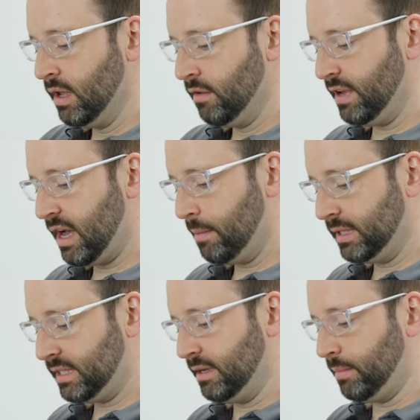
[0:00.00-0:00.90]
Wir haben
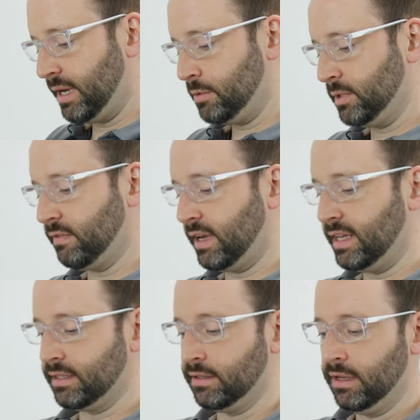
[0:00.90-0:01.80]
jetzt hier
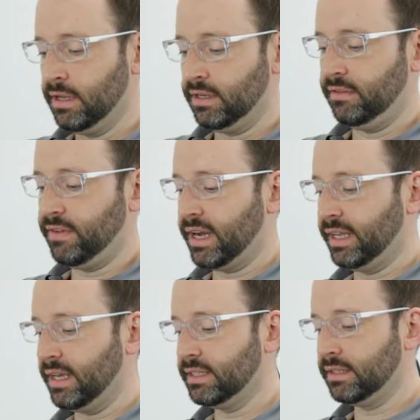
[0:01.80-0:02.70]
beispielsweise die
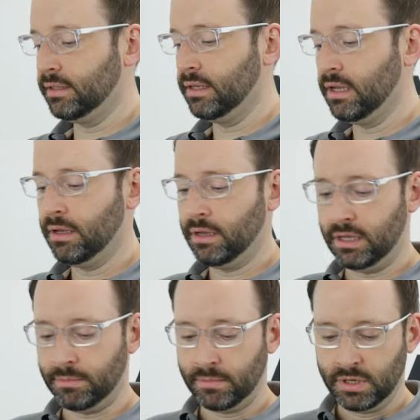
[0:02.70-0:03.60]
Variante
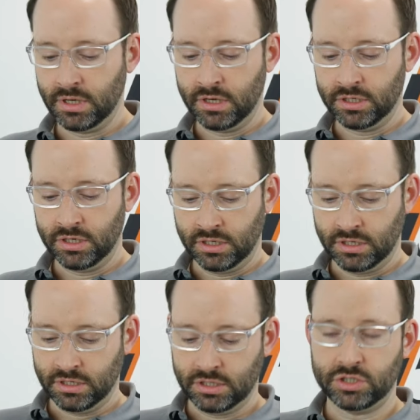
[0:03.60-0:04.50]
im
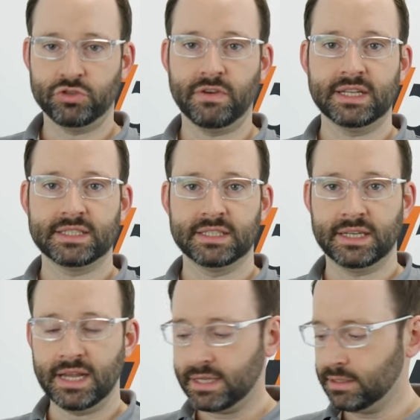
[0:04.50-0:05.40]
schwarzen
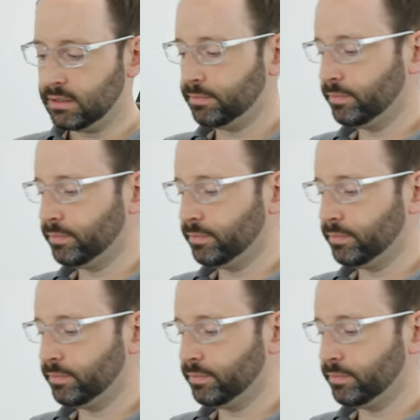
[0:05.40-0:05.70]
Glas.